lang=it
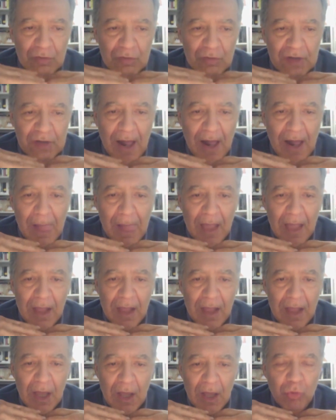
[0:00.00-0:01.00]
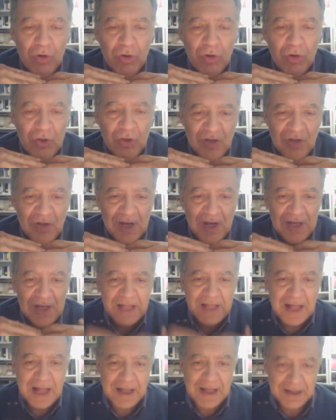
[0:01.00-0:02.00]
eh, originalità
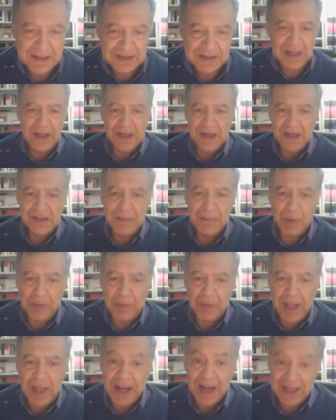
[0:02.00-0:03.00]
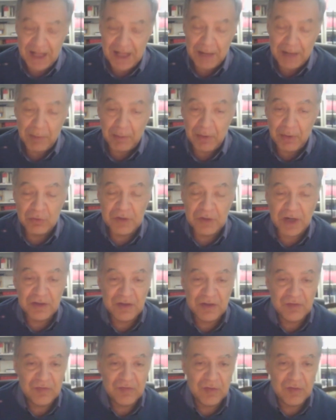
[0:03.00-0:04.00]
del, eh, delle proprie, anche delle proprie
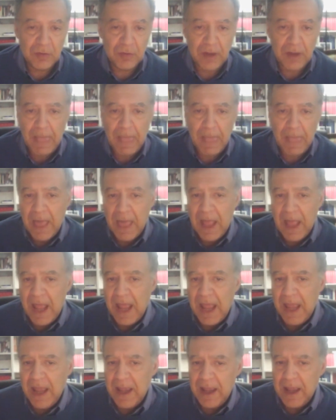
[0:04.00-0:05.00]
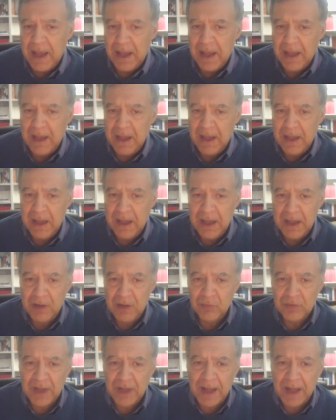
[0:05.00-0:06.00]
contraddizioni e eh,
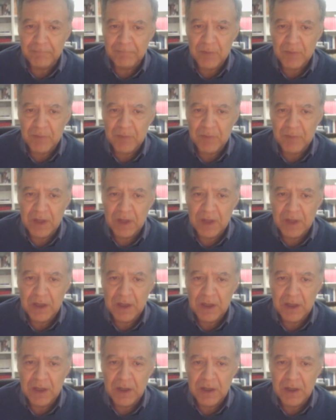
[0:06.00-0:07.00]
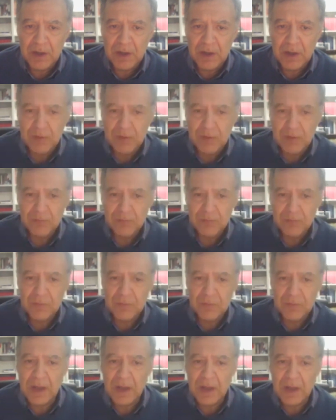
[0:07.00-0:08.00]
una eh,
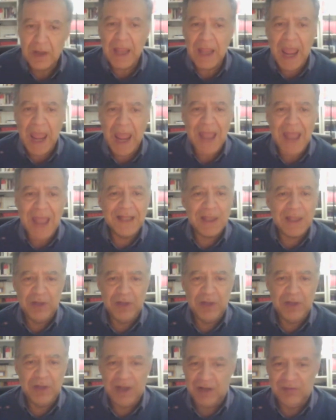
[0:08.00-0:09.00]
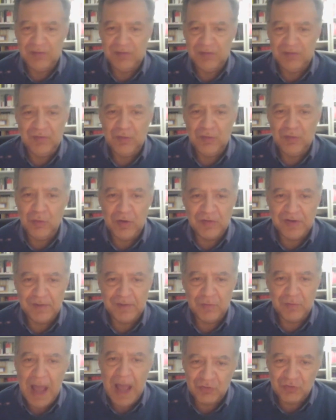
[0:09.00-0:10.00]
eterodirezione, se vogliamo, decisioni
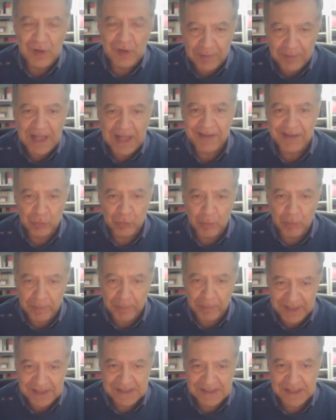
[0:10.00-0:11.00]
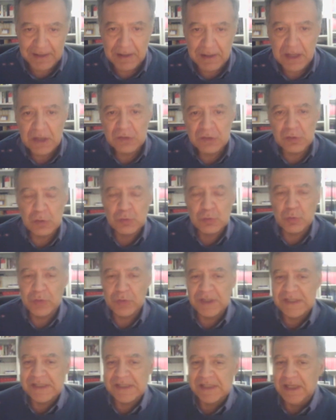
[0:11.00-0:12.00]
fondamentali che venivano prese sul suo
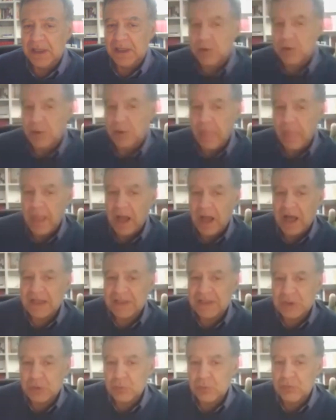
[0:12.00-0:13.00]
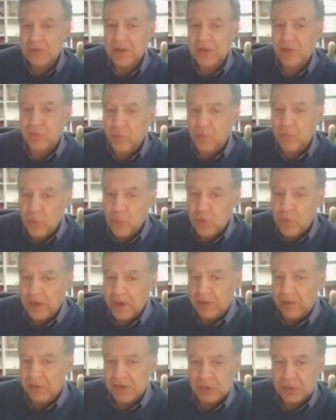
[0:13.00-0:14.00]
destino, assunte fuori da
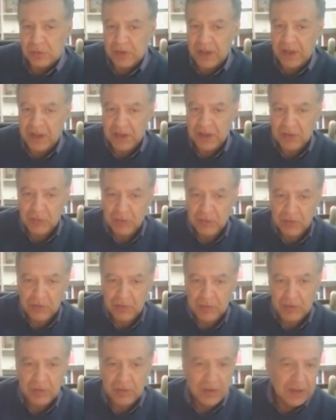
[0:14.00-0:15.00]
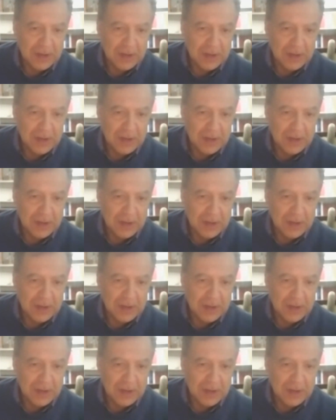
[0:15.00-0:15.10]
questo territorio. No?